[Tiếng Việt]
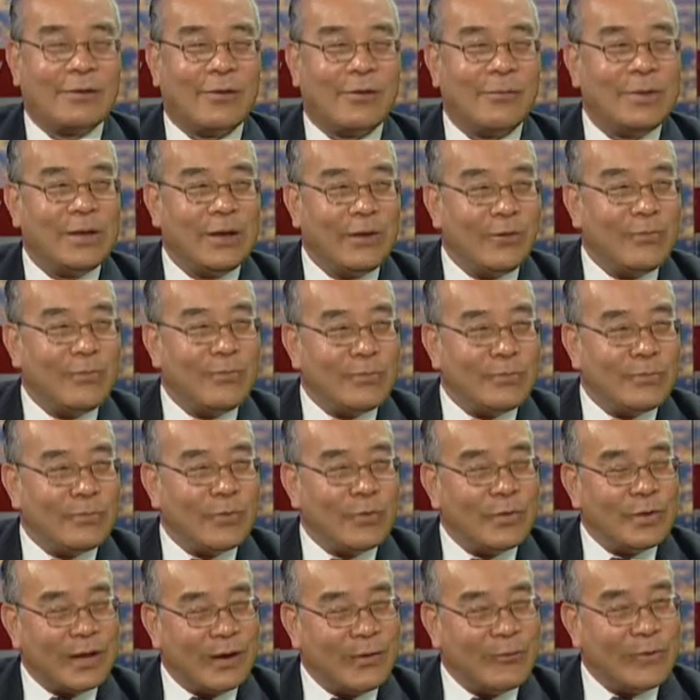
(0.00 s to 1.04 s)
cũng như Úc
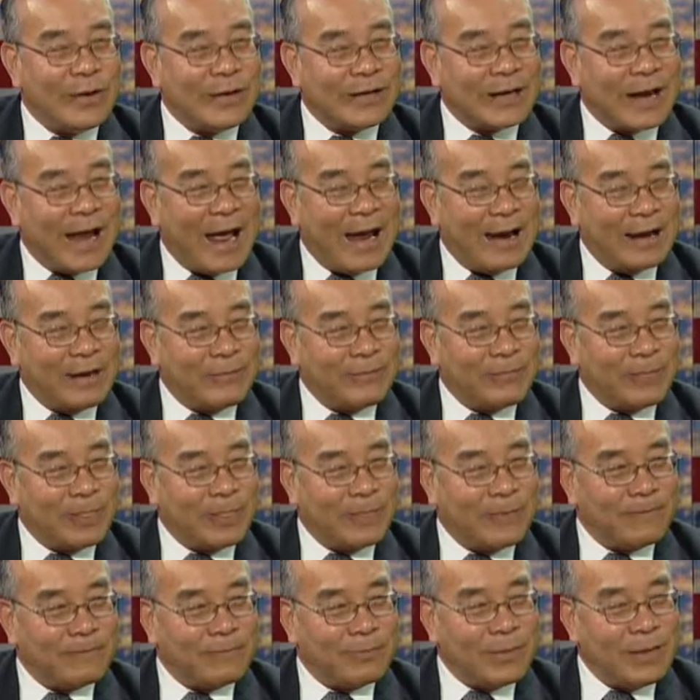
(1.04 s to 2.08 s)
muốn giữ nguyên trạng
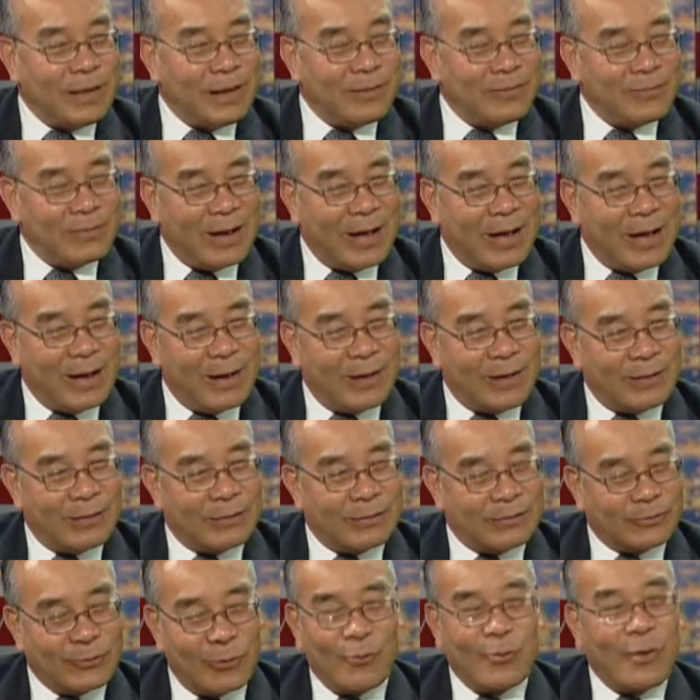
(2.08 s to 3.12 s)
nhưng mà
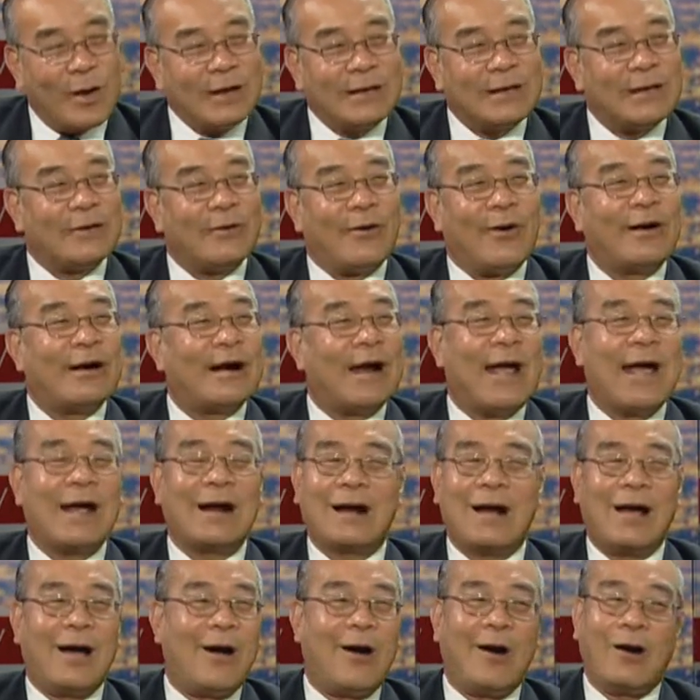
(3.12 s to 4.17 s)
Trung Quốc thì rõ
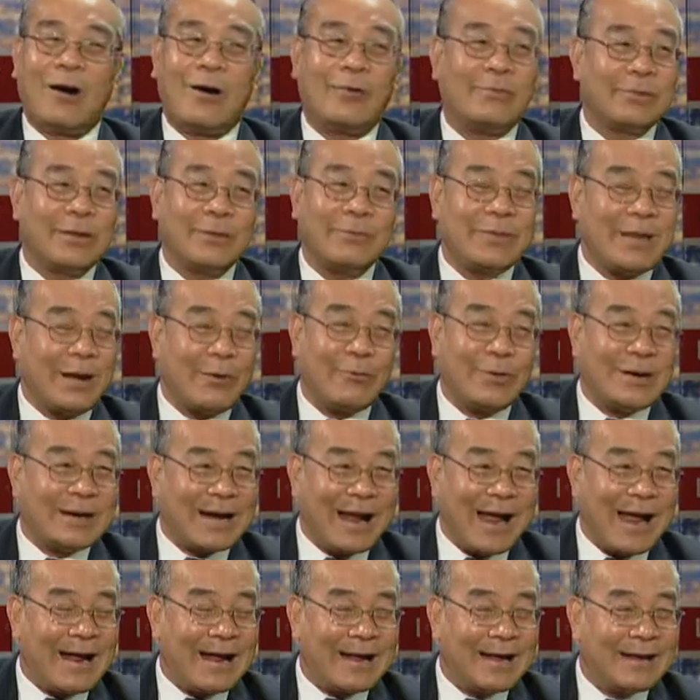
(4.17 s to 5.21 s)
ràng là họ không chấp nhận nguyên
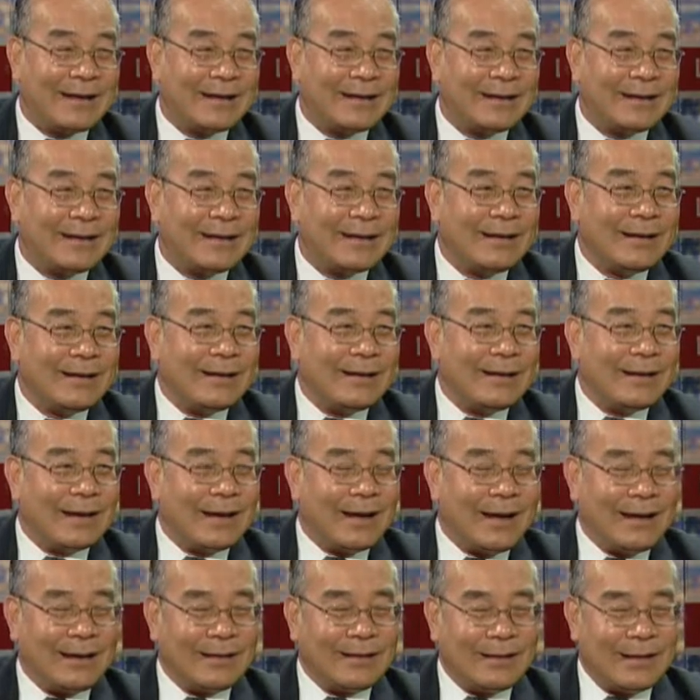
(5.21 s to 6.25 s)
trạng
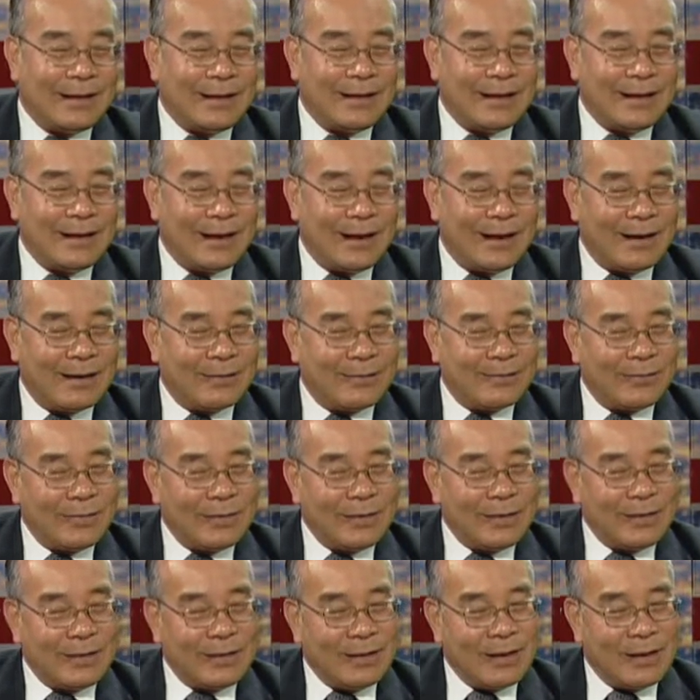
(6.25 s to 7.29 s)
à, thì à,
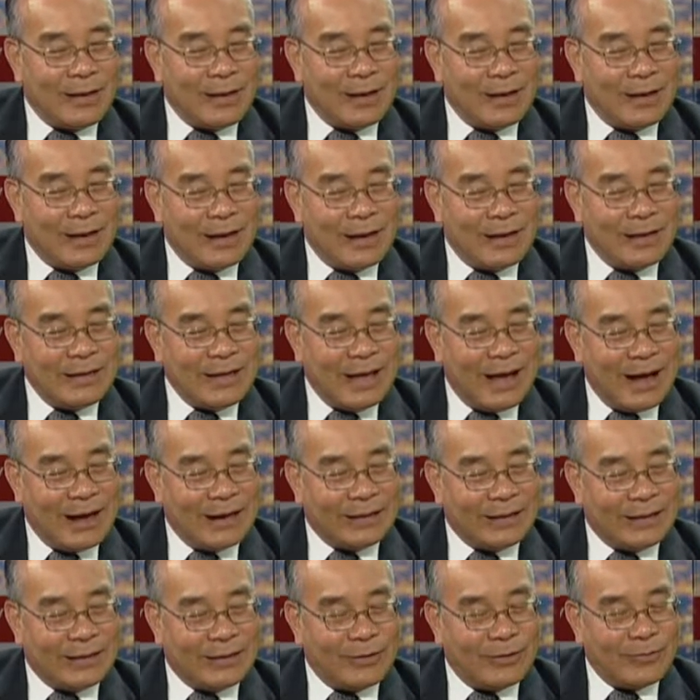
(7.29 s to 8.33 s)
hiện
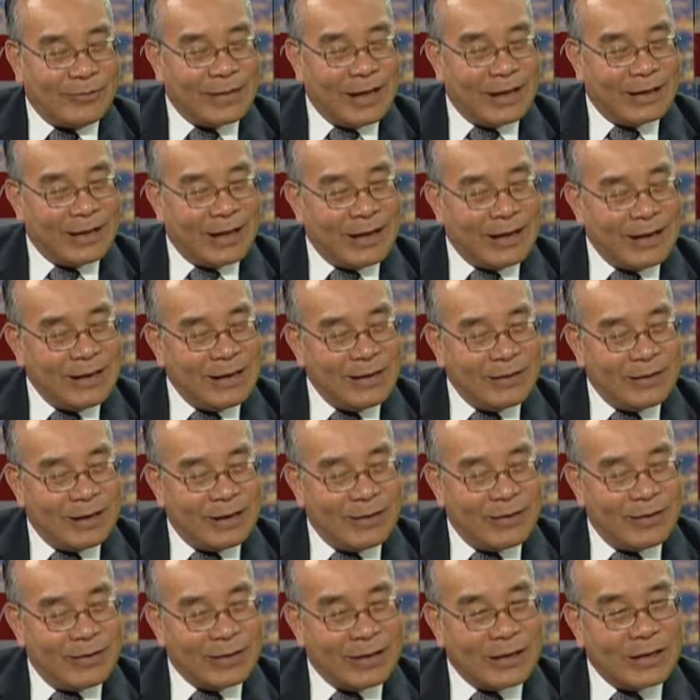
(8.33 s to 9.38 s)
giờ thì chúng ta thấy
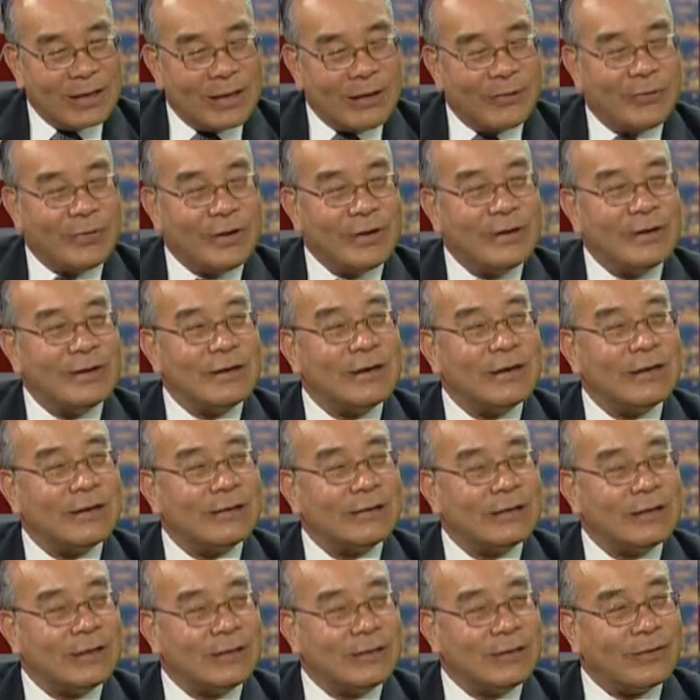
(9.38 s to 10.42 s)
những cái chiều hướng
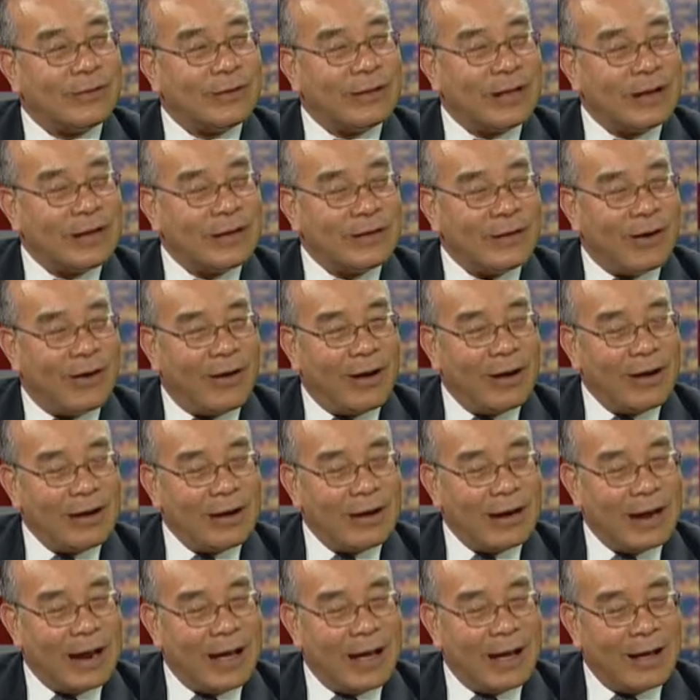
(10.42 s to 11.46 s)
thì cho thấy rõ
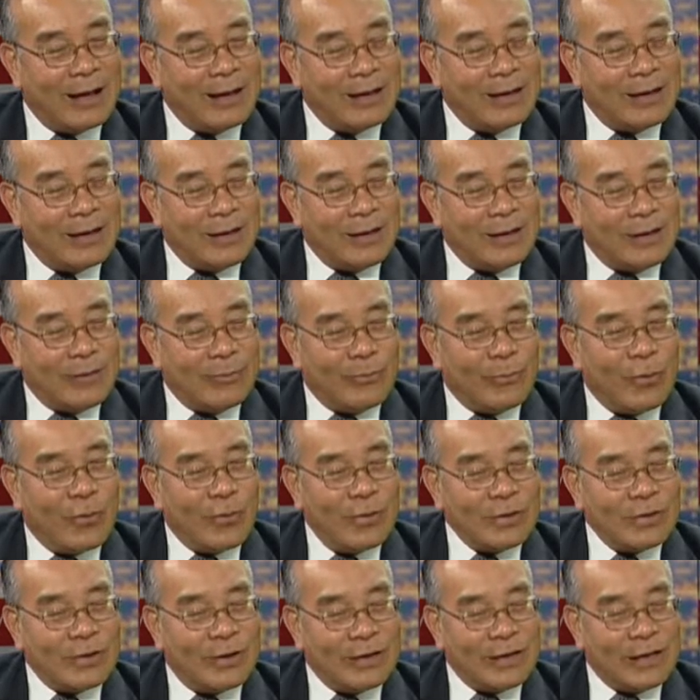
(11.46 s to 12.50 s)
là
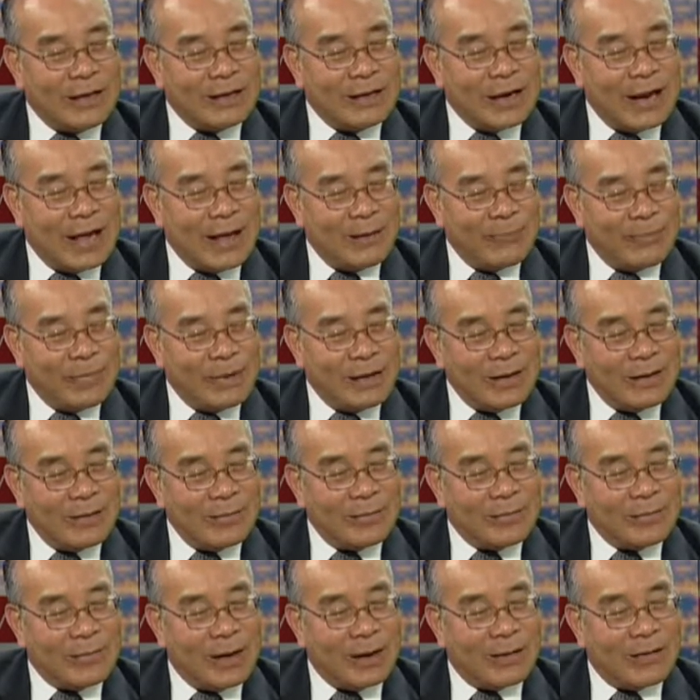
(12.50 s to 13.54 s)
muốn cho Việt Nam
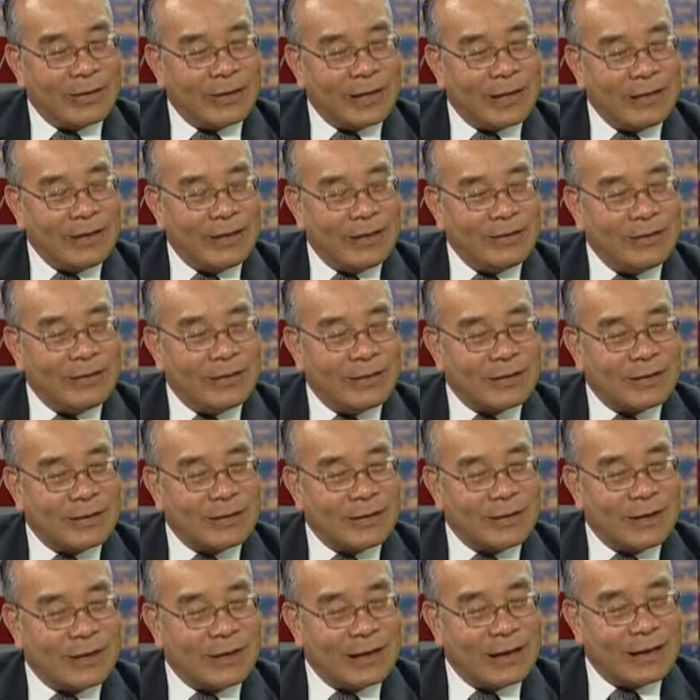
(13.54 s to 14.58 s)
mà có thể giữ
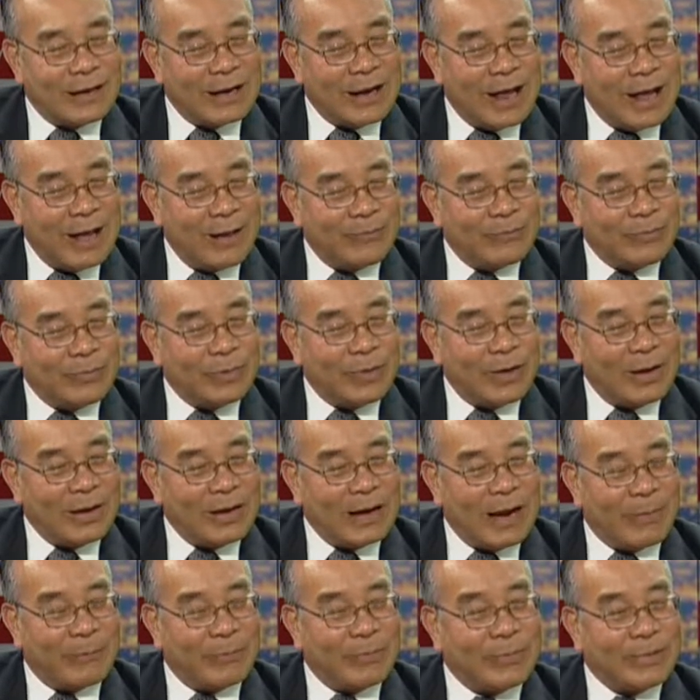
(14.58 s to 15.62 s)
được thì Việt Nam thể
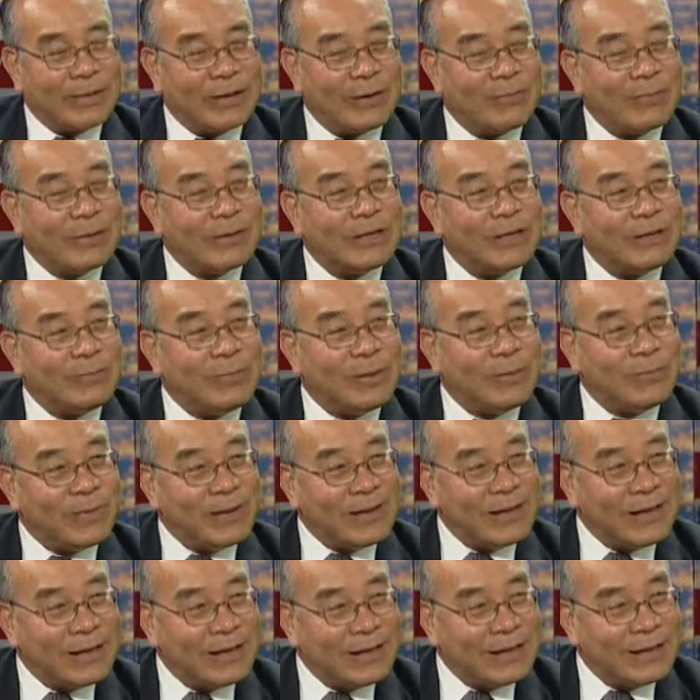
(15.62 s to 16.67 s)
nằm trong cái TPP
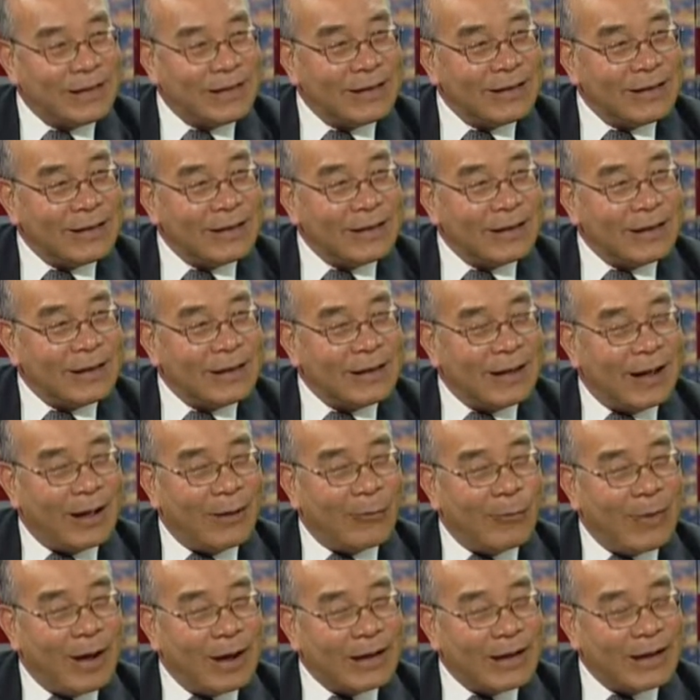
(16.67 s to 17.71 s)
à,
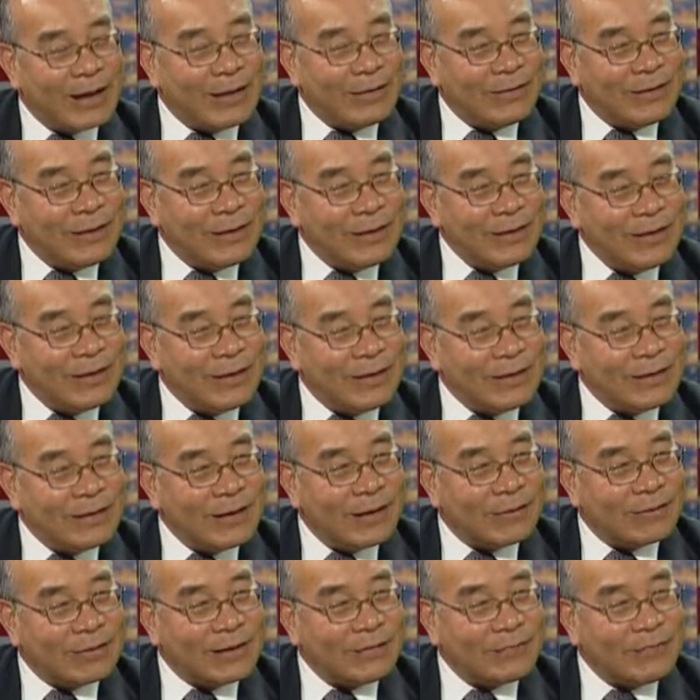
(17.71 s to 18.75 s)
Hoa Kỳ dính giữ
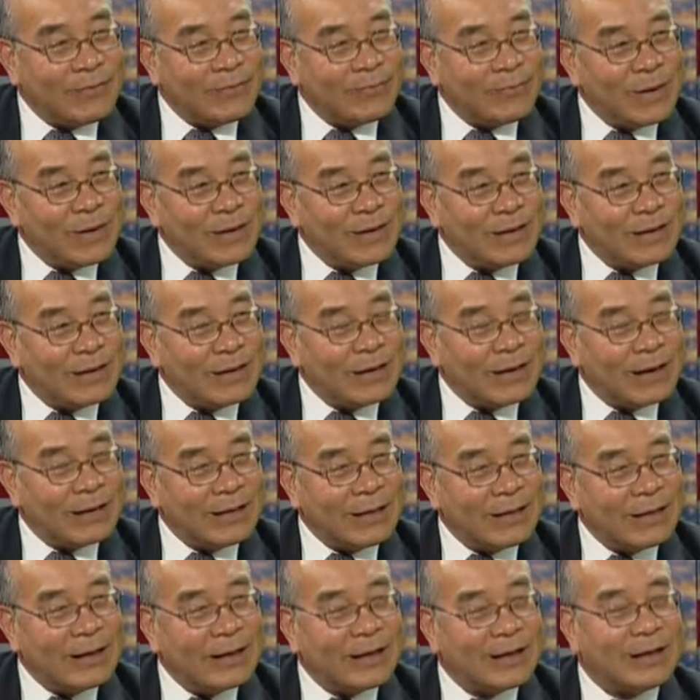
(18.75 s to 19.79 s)
vào TPP tức là
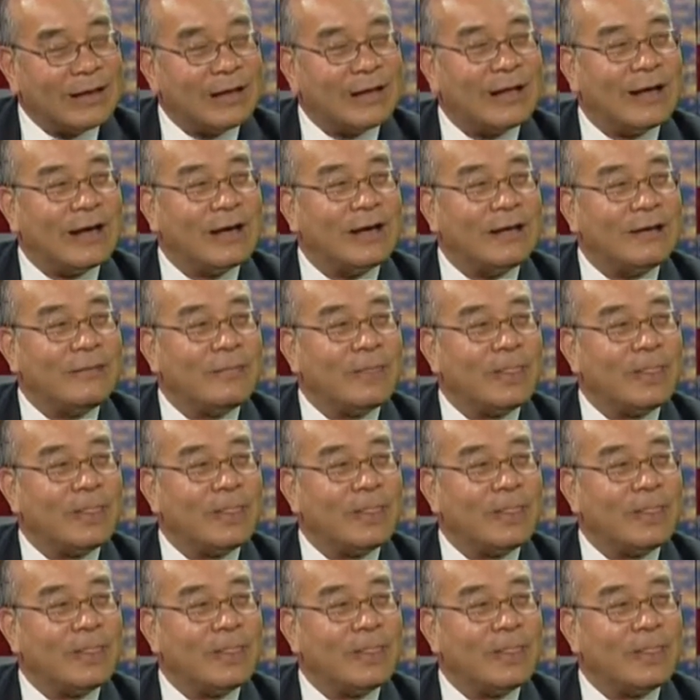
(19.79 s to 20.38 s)
vấn đề kinh tế